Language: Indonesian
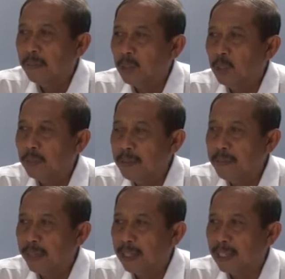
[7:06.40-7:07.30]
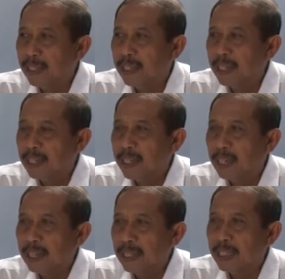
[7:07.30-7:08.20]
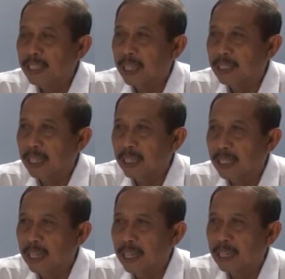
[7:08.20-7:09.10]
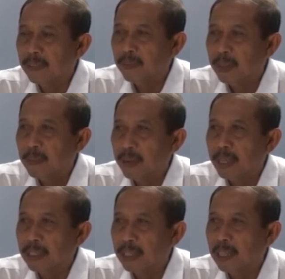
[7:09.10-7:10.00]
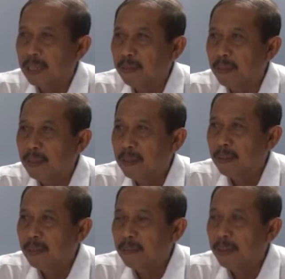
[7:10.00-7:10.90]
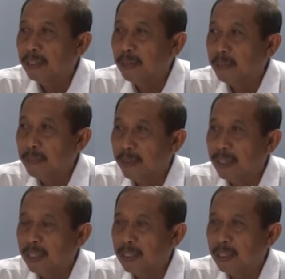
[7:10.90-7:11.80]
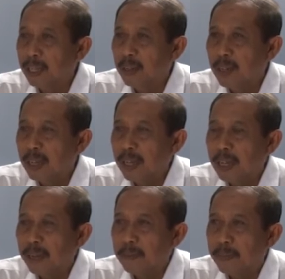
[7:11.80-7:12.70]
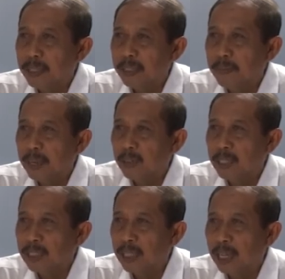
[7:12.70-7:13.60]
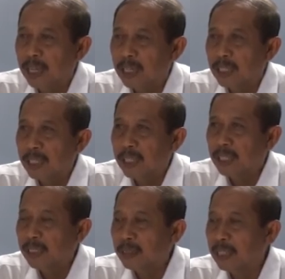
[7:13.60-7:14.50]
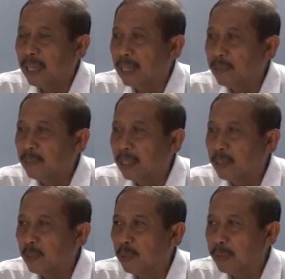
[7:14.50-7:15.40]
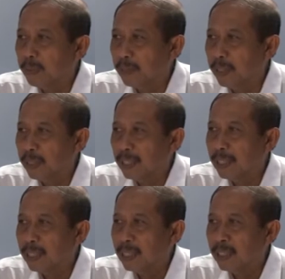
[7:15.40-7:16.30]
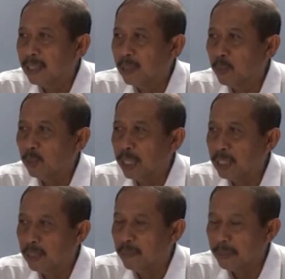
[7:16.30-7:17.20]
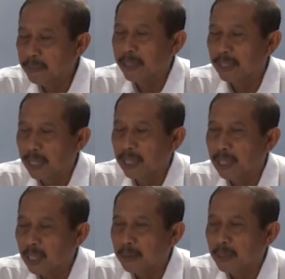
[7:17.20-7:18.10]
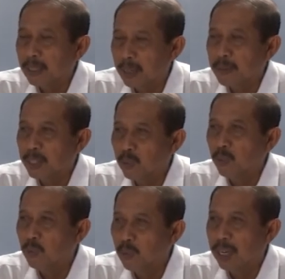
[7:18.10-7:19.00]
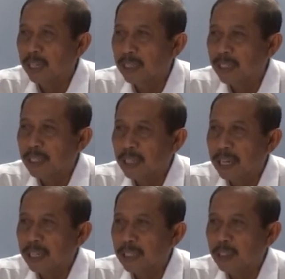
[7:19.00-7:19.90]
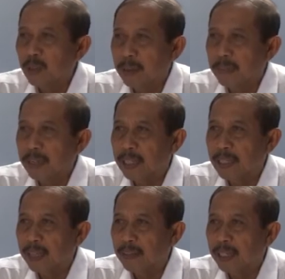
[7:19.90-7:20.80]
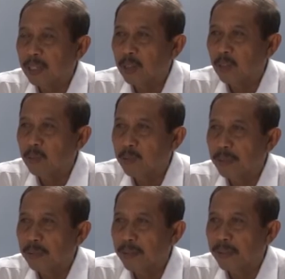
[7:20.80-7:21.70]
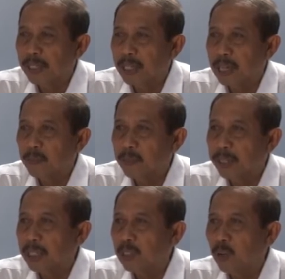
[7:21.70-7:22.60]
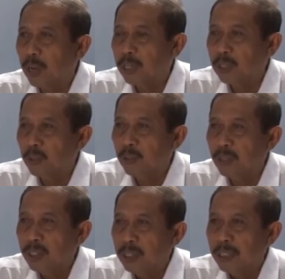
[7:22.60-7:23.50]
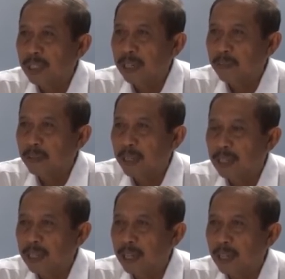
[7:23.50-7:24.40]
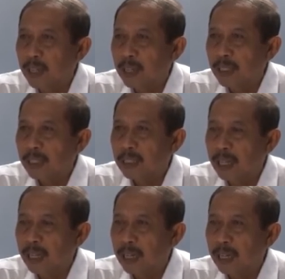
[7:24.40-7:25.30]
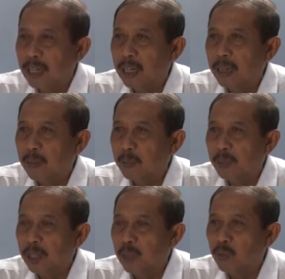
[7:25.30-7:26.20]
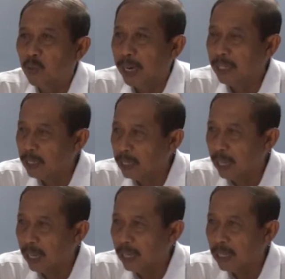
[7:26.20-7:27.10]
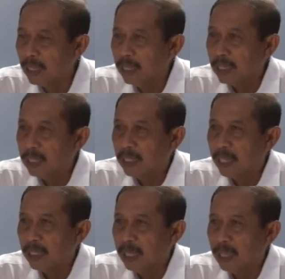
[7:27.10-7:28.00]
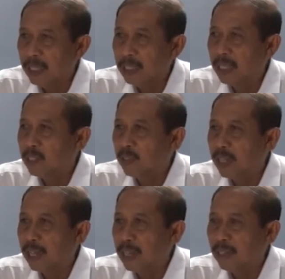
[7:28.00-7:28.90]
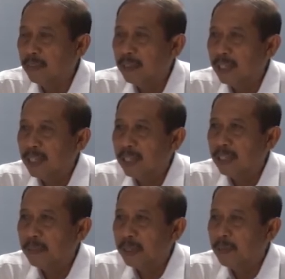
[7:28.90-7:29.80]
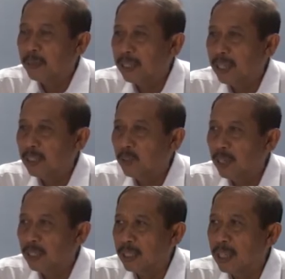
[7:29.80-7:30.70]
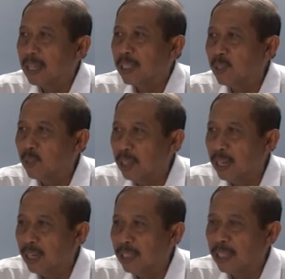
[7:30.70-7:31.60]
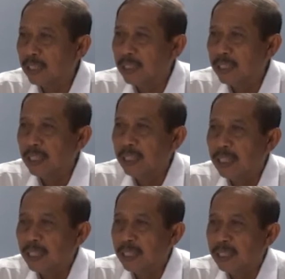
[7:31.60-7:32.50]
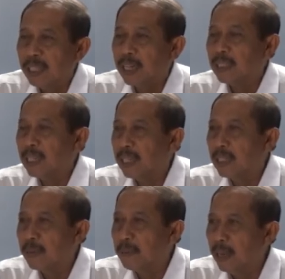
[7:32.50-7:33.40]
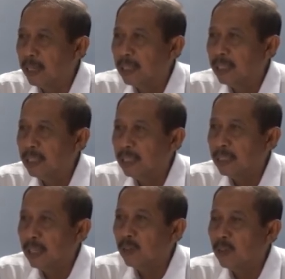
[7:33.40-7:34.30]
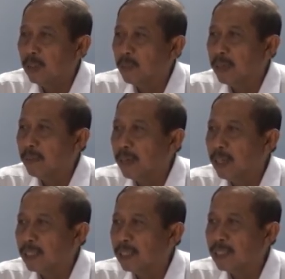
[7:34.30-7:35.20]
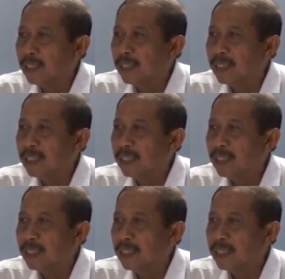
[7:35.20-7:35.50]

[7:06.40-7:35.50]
jus bimbing karena desa saya menghasilkan banyak bimbing artinya hampir separuh desa ini ditanami oleh pohon bimbing potensi, potensi bimbing, bimbing ya termasuk unggulan Nah ini juga pernah saya ikut lomba mengemakil Kabupaten Tulungagung di dalam rangka desa uh, unggulan desa. Ternyata desa rejo uh, eh, mendapatkan juara tiga nasional yang di, dilaksanakan di Bali tahun 2016.